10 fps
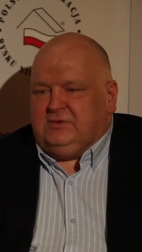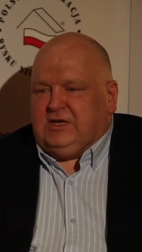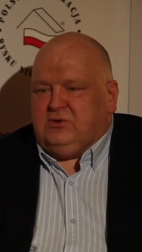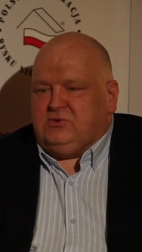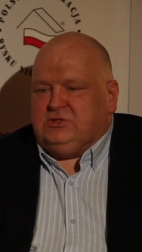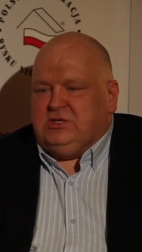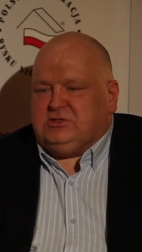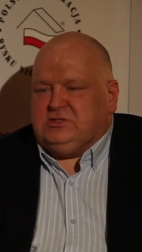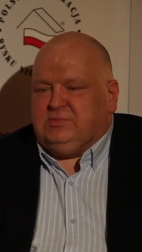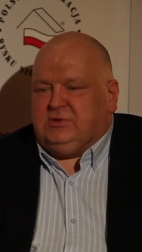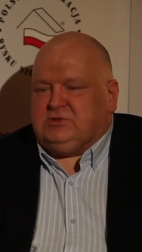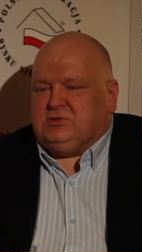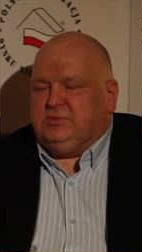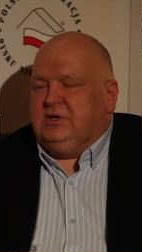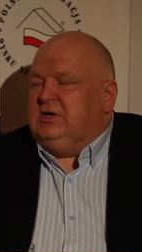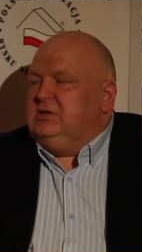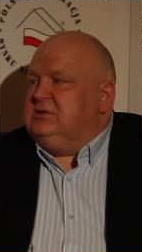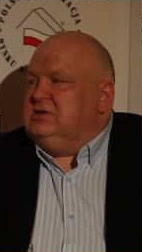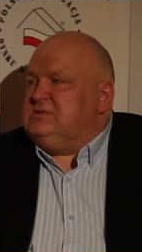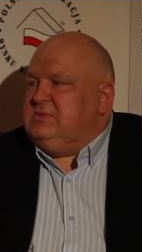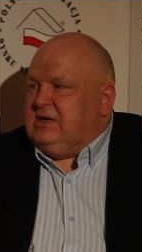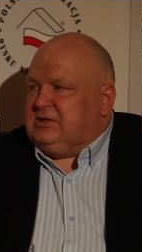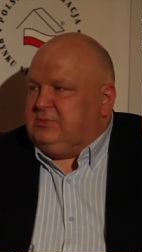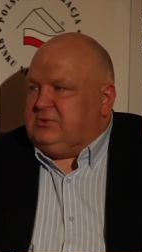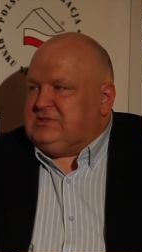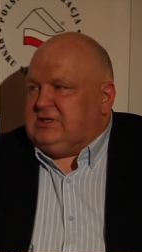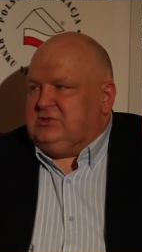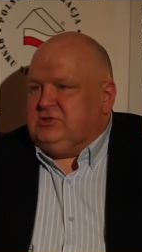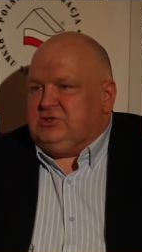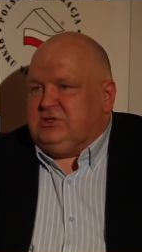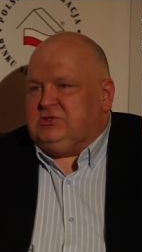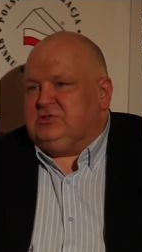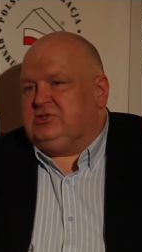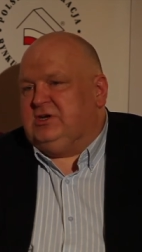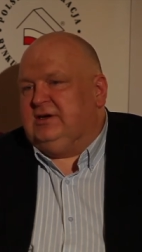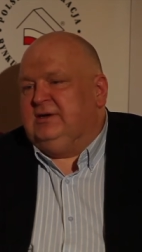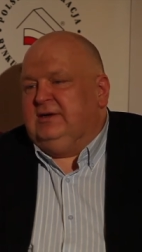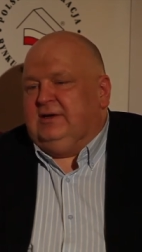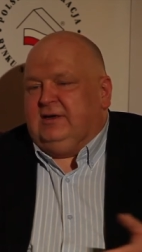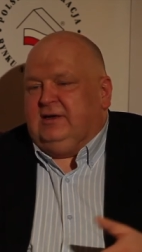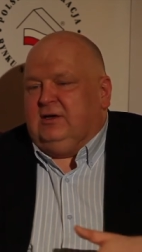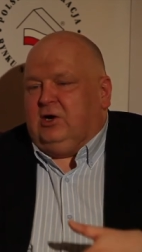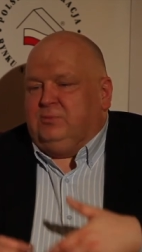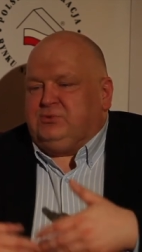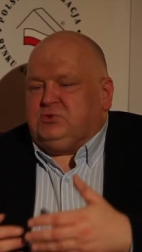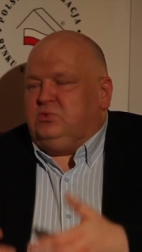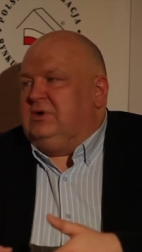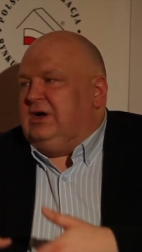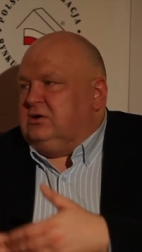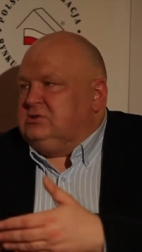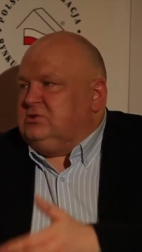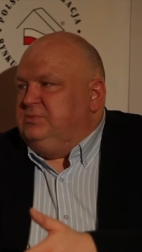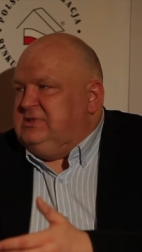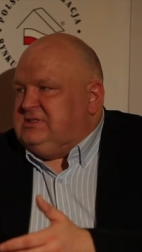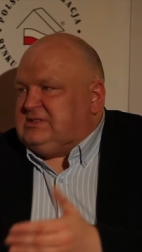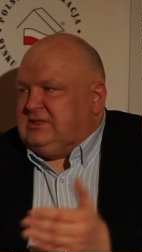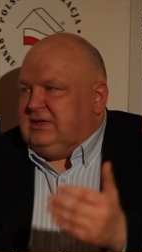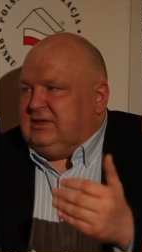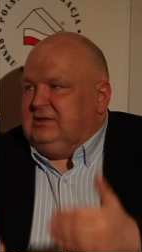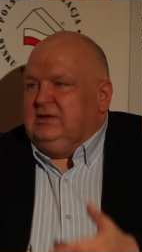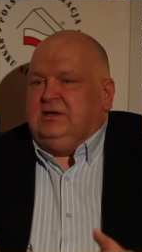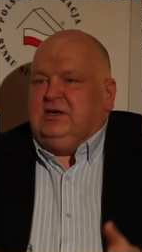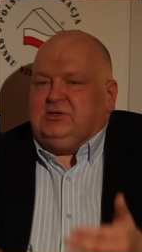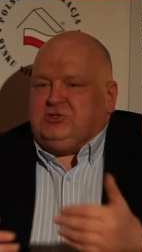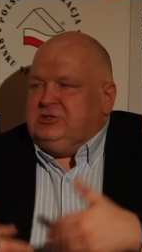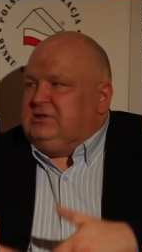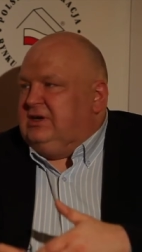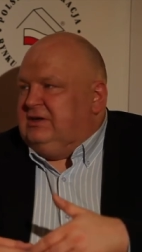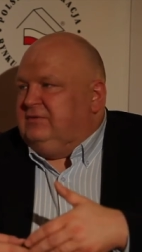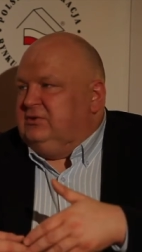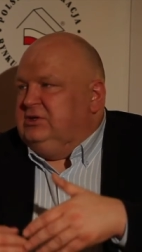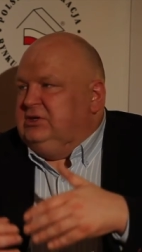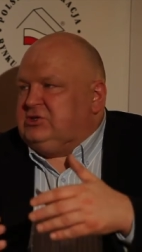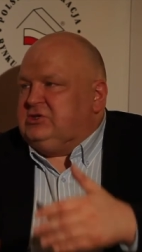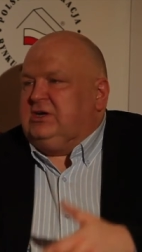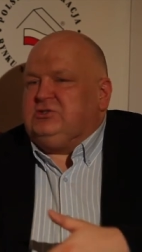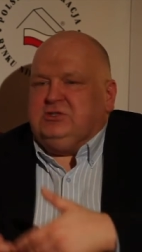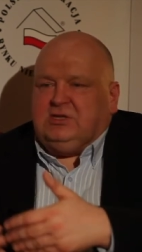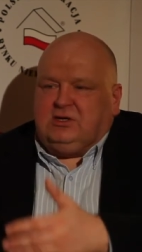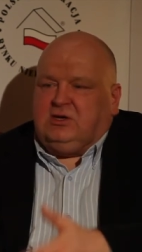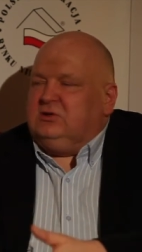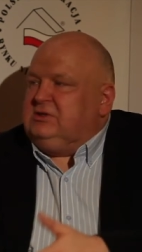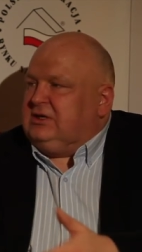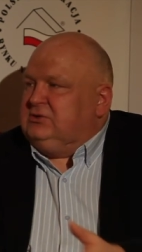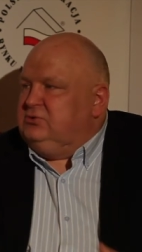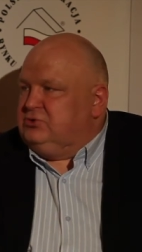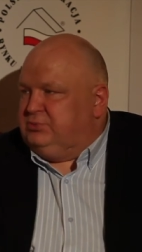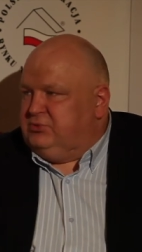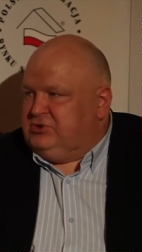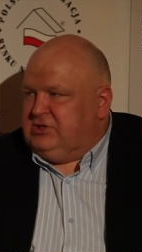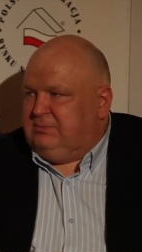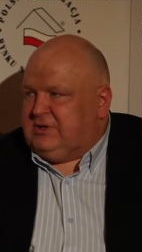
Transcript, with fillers: w najróżniejszy sposób, to nie zmienia to postaci rzeczy, że e, obsługa osobista, e, czy telefoniczna, czy ten kontakt już później